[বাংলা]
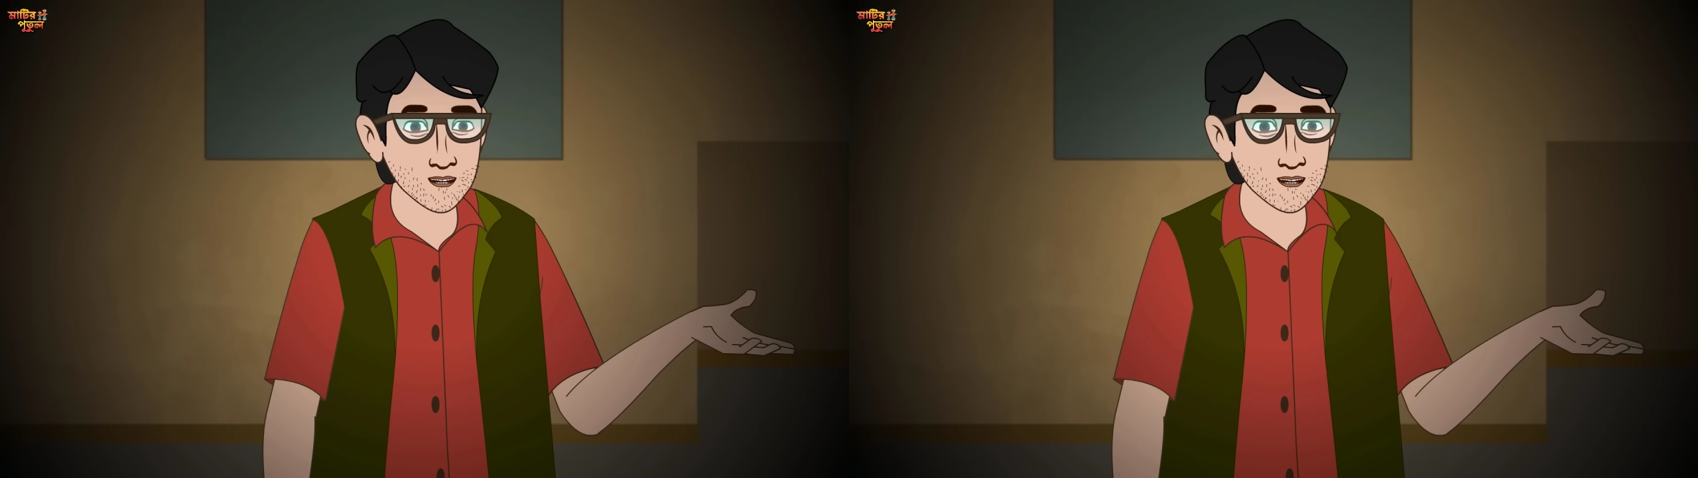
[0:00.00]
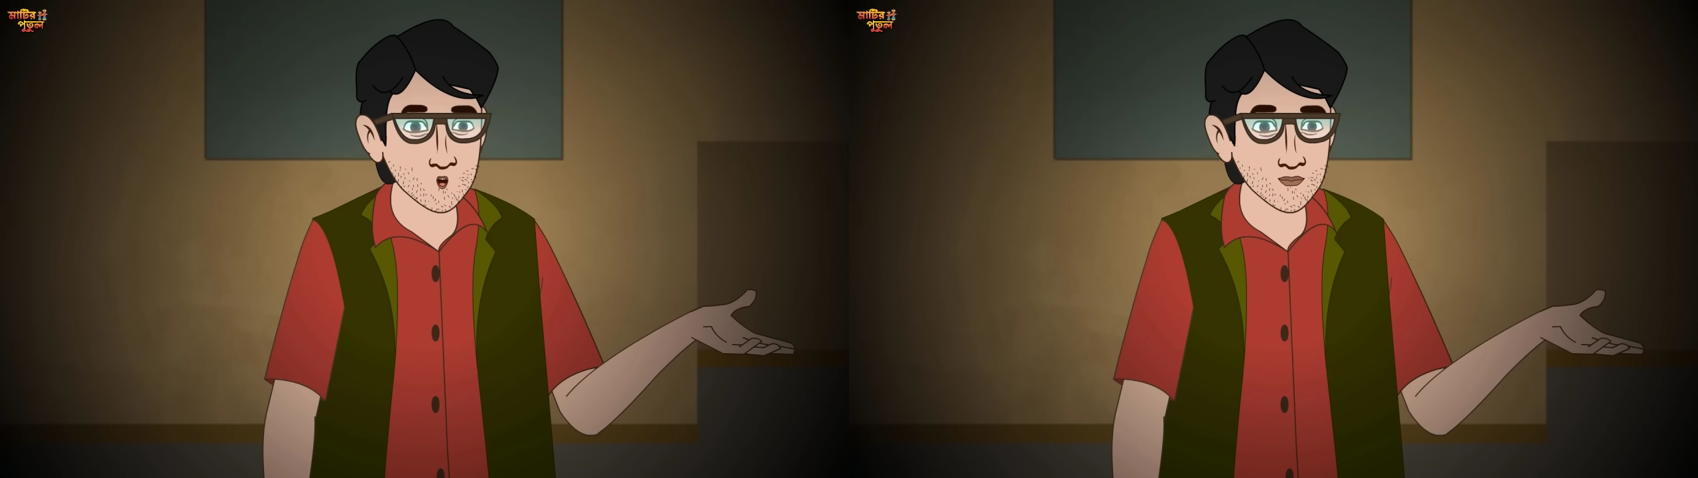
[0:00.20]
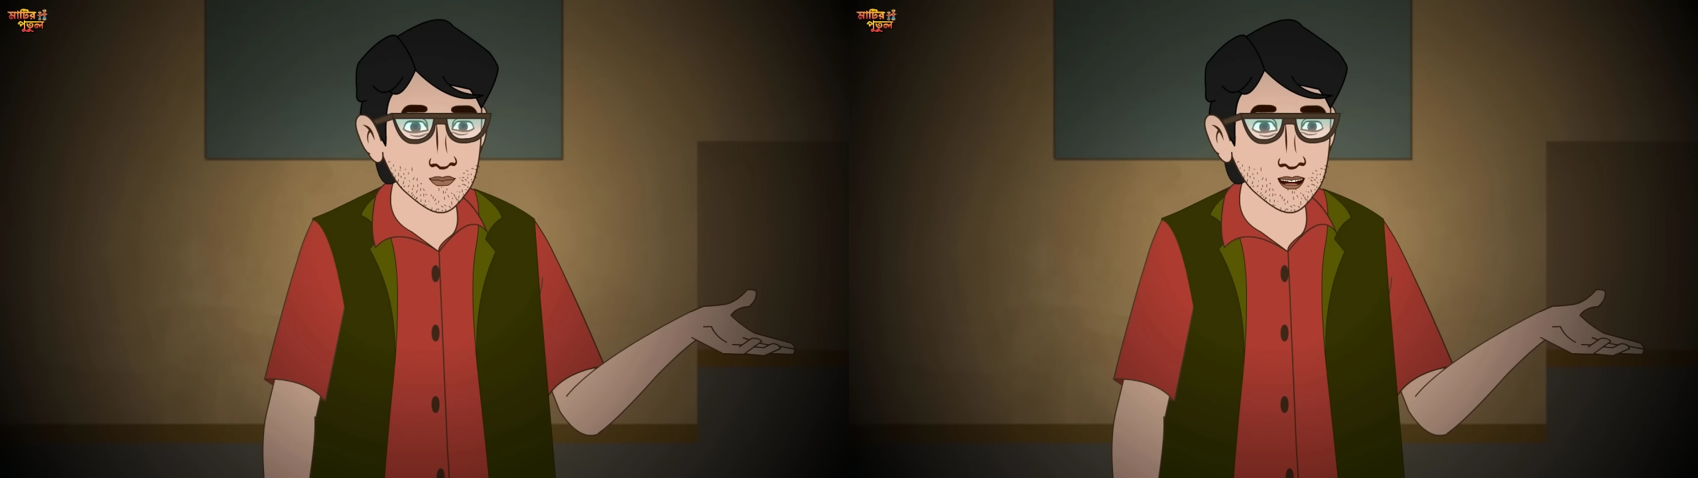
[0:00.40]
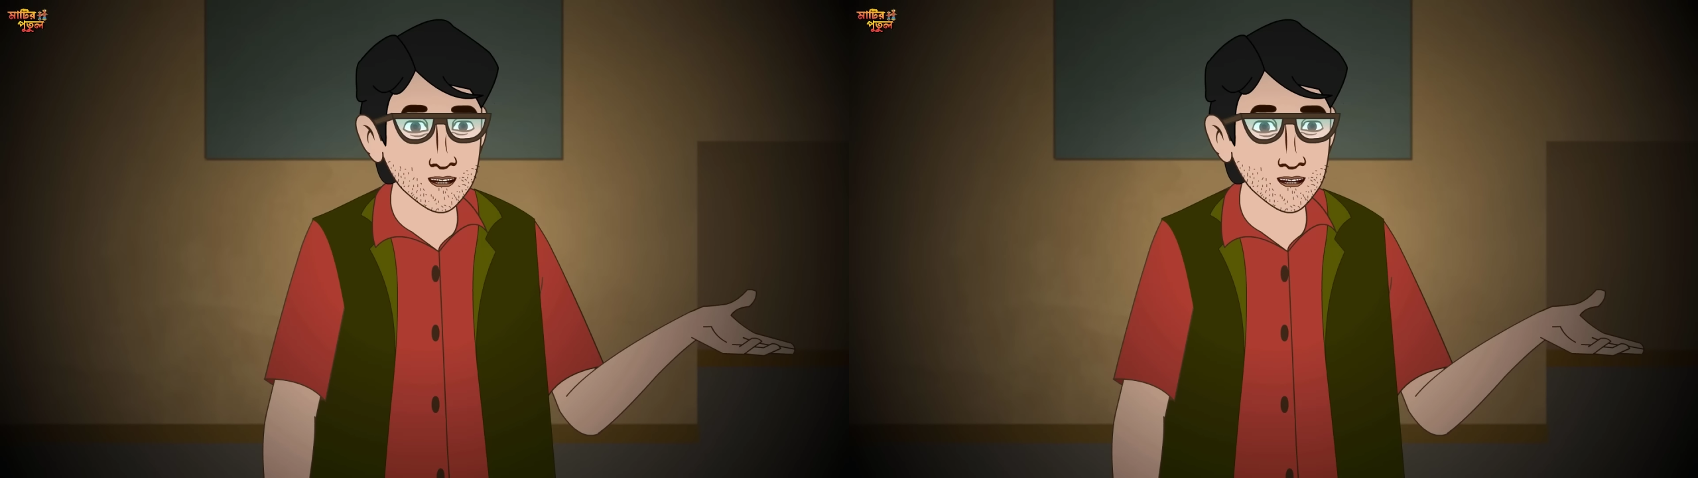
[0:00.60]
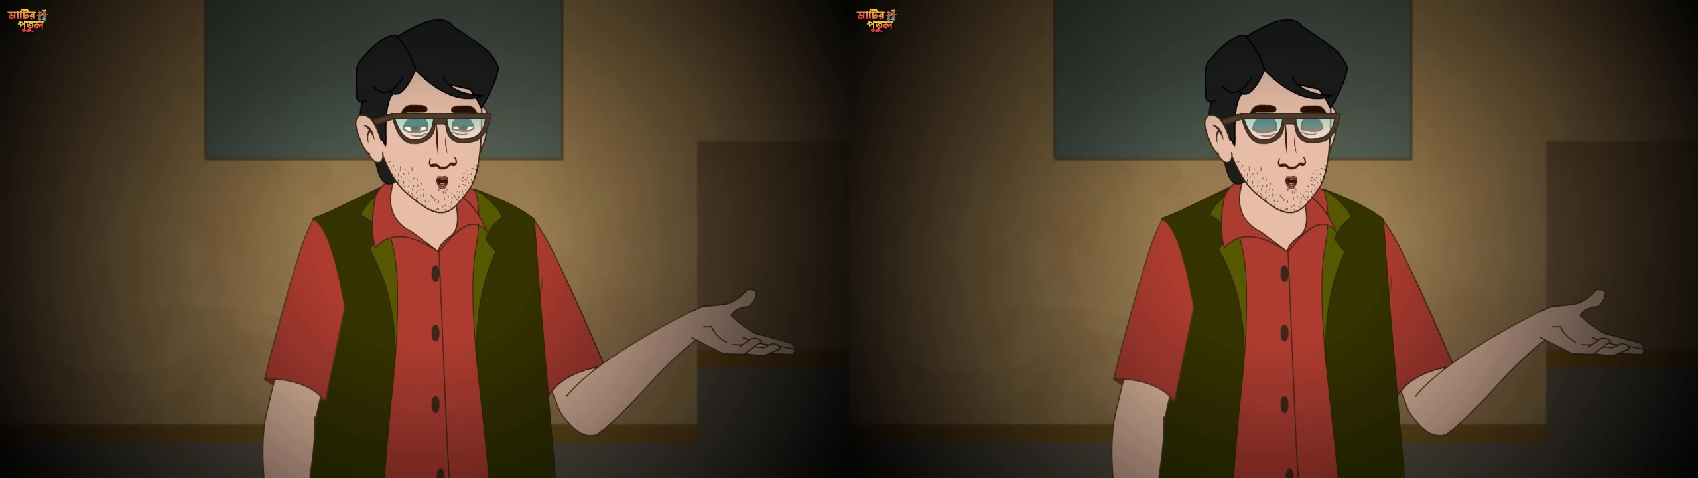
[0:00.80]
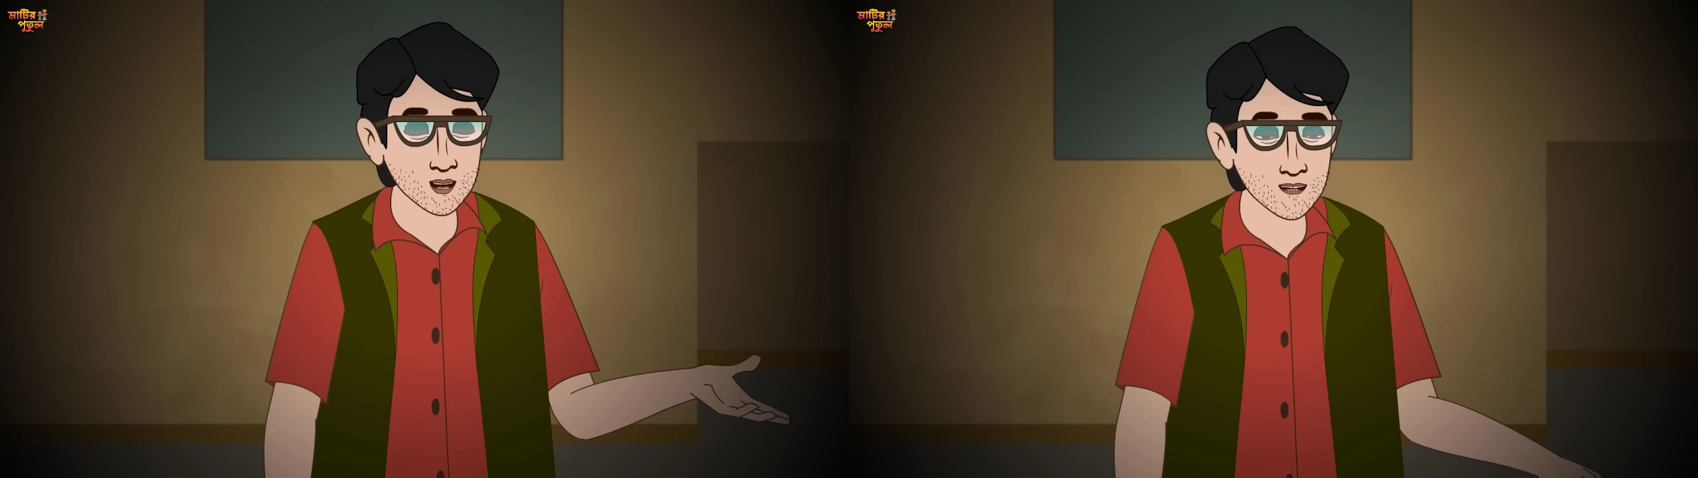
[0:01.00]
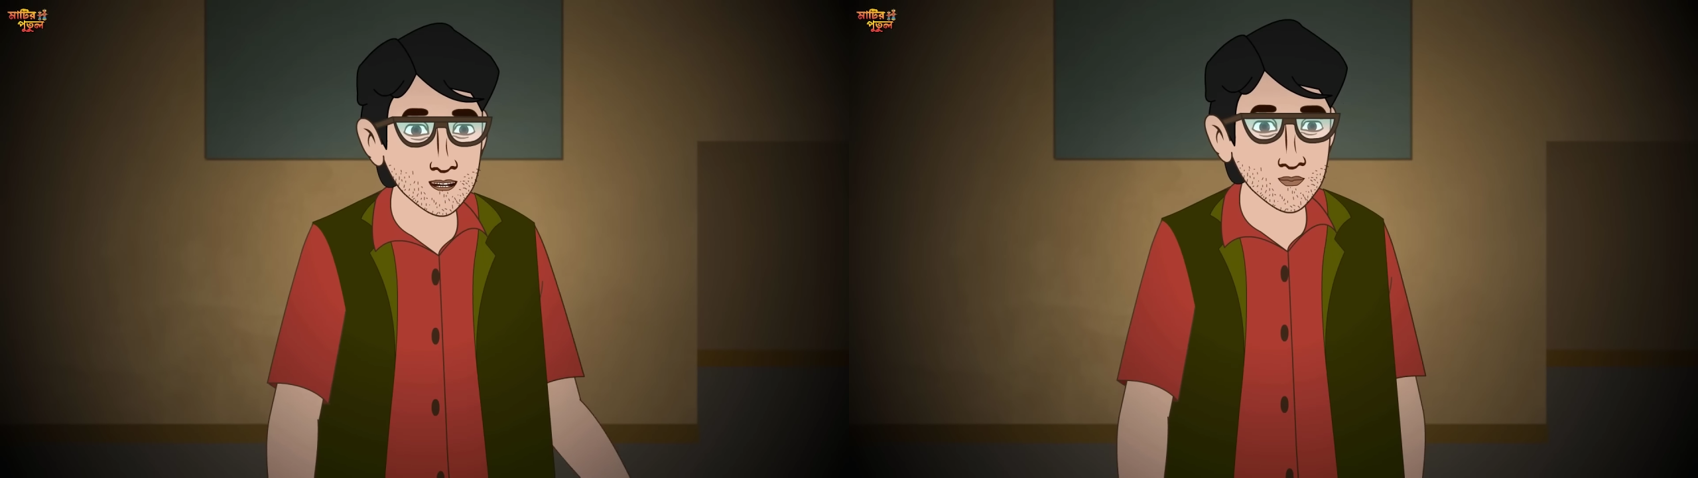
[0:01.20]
পর্যন্ত হেঁটে গিয়ে দেখি